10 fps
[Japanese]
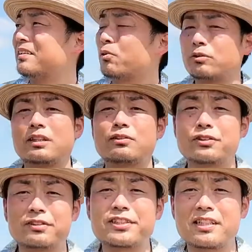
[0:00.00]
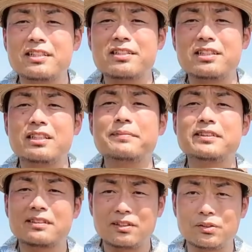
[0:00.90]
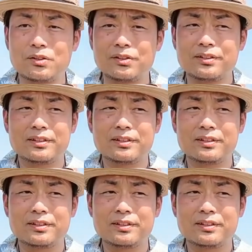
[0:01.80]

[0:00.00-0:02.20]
この後すぐ仕返しに行きますけど、